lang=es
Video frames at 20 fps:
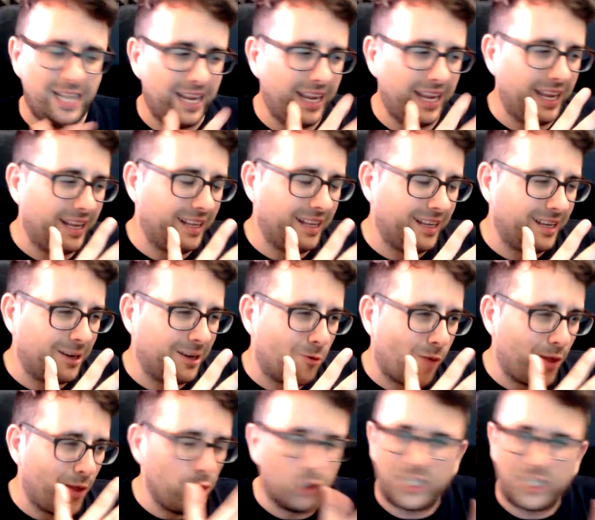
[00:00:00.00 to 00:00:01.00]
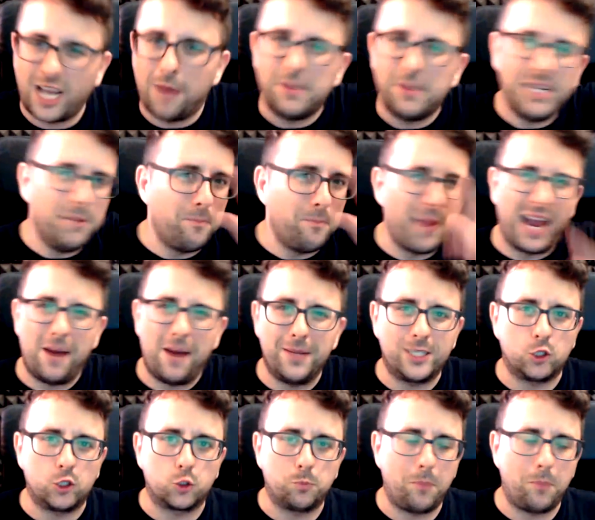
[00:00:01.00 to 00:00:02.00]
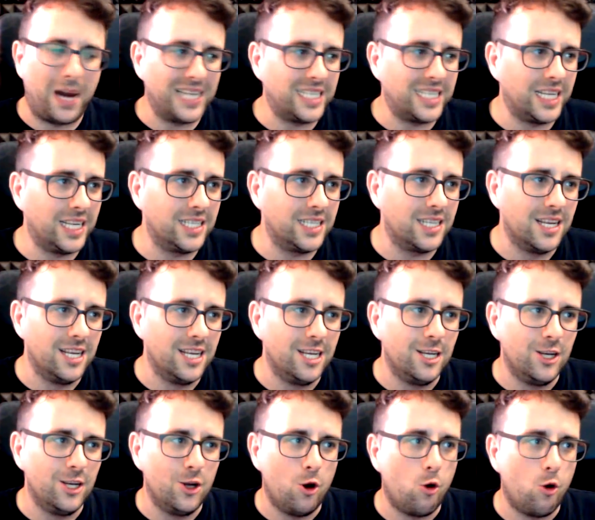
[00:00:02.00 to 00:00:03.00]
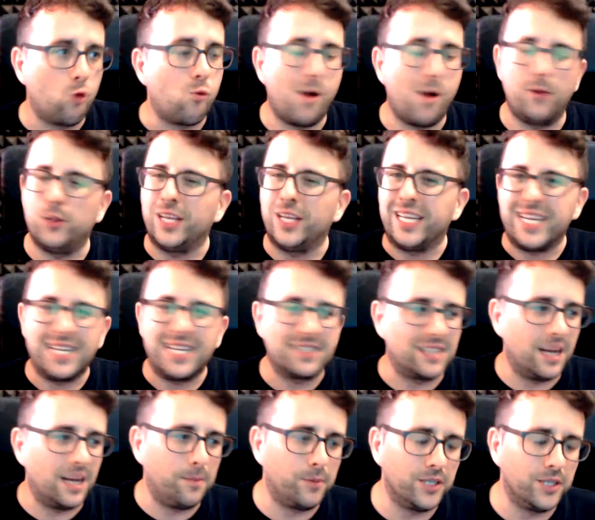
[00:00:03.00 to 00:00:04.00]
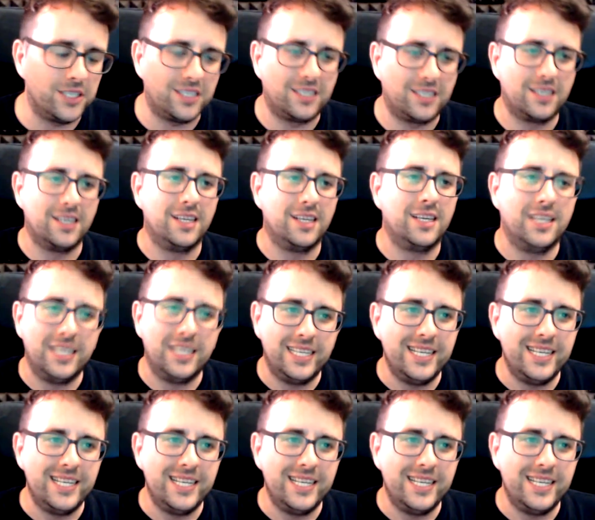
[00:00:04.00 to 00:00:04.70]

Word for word: de cuando Xavi pegaba esos pases o cuando Iniesta pues